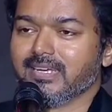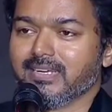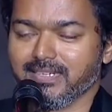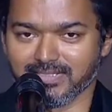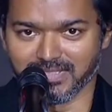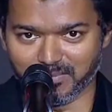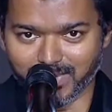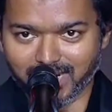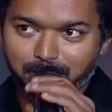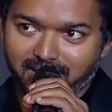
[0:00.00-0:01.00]
நண்பா
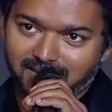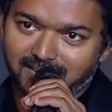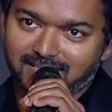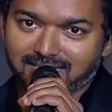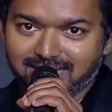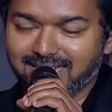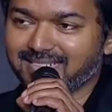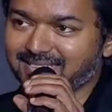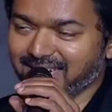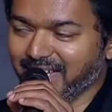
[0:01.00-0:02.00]
நண்பிகள்
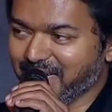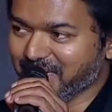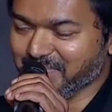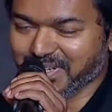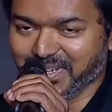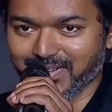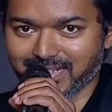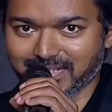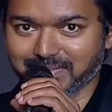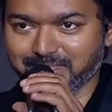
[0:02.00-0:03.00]
எல்லாருக்கும் என்னுடைய
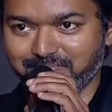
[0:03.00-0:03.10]
வணக்கம்